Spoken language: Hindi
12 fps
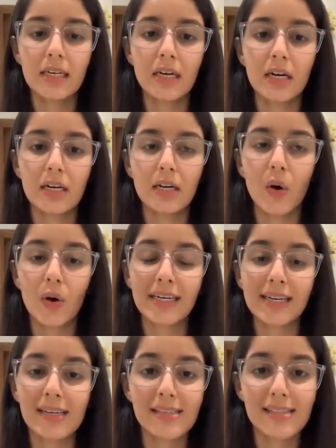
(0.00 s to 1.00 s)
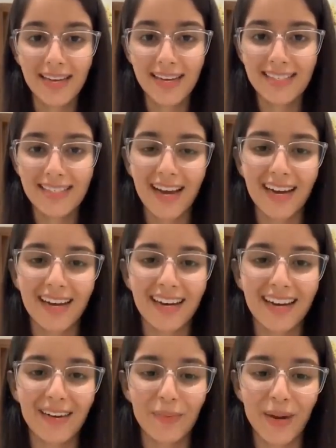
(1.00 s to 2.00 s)
ऑन डे सिक्स
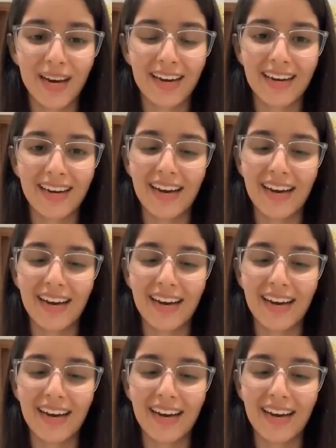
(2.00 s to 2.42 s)
वन